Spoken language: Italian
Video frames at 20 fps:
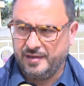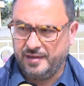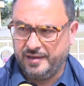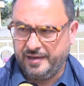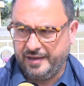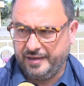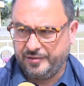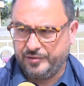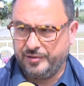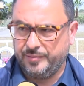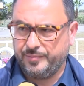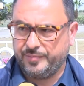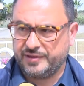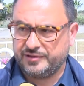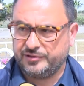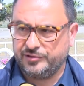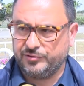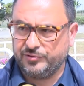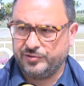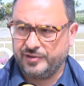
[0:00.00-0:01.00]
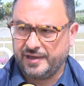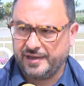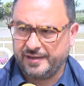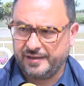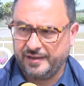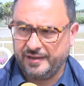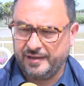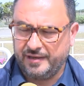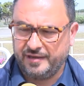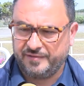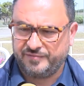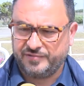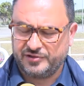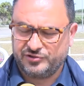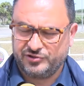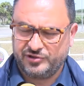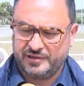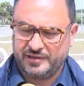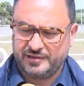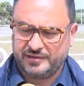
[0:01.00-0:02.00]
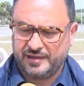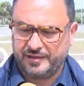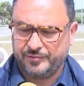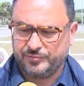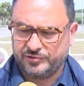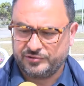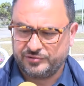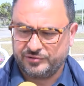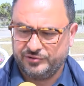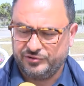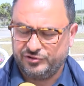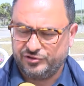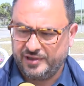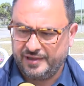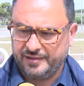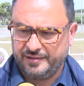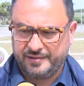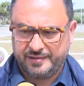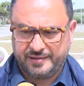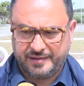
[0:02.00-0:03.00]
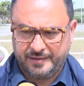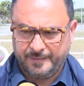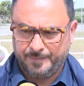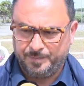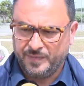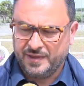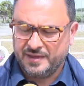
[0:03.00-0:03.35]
Ecco, in particolare nella fascia d'età ai 14 anni che